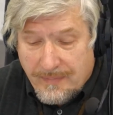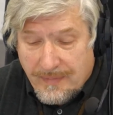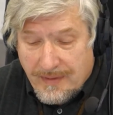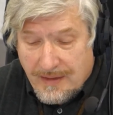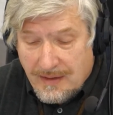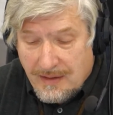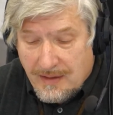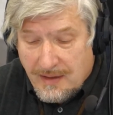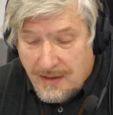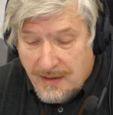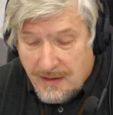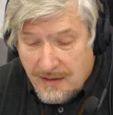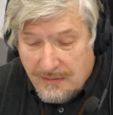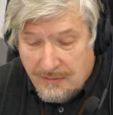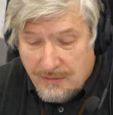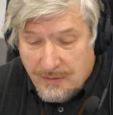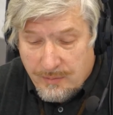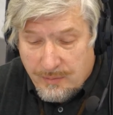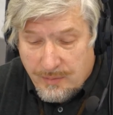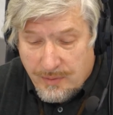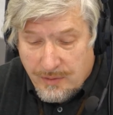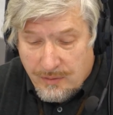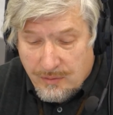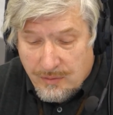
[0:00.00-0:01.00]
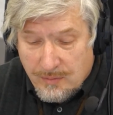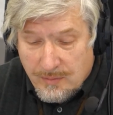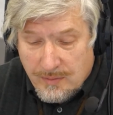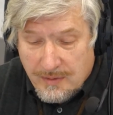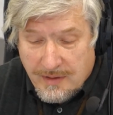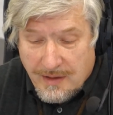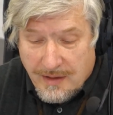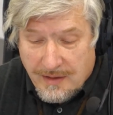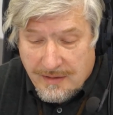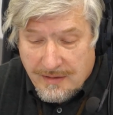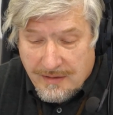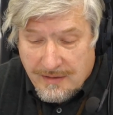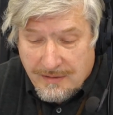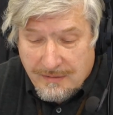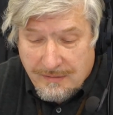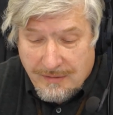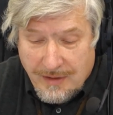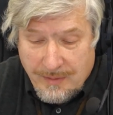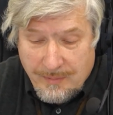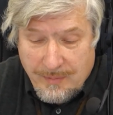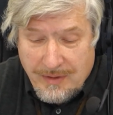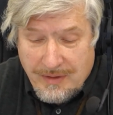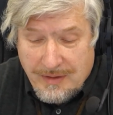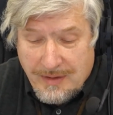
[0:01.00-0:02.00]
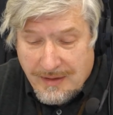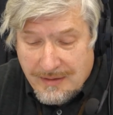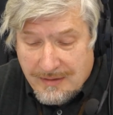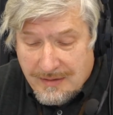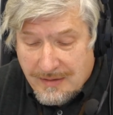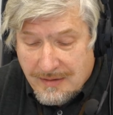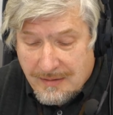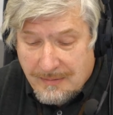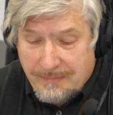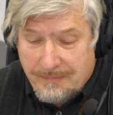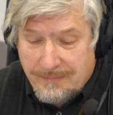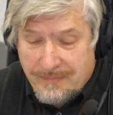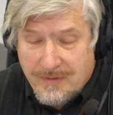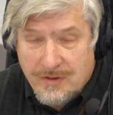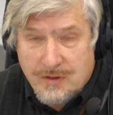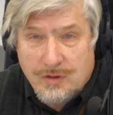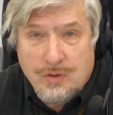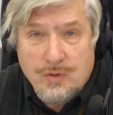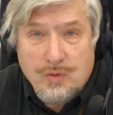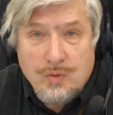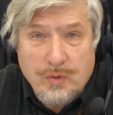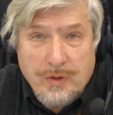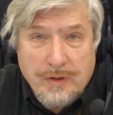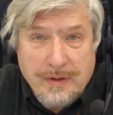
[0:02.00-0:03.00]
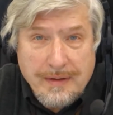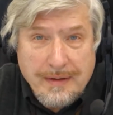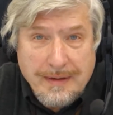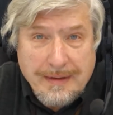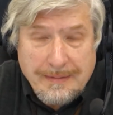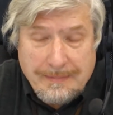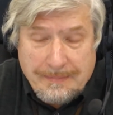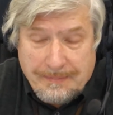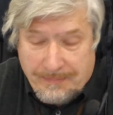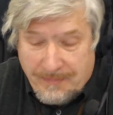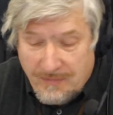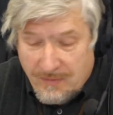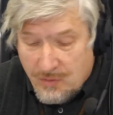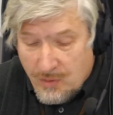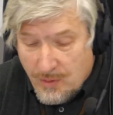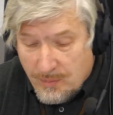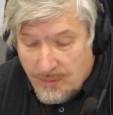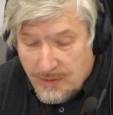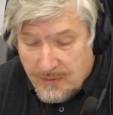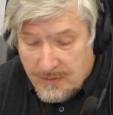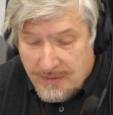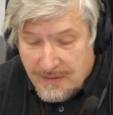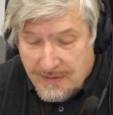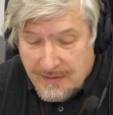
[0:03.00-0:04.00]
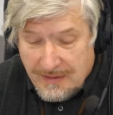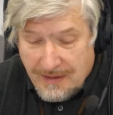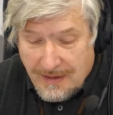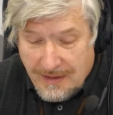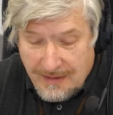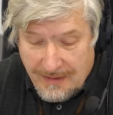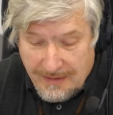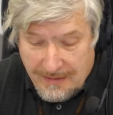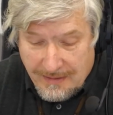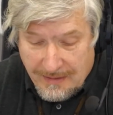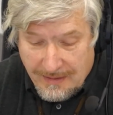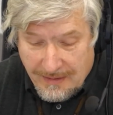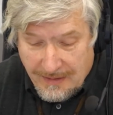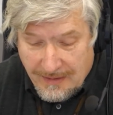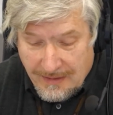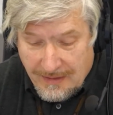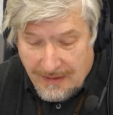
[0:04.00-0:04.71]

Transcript: И для этого он придумал так называемый тест Тьюринга. В чем он состоит?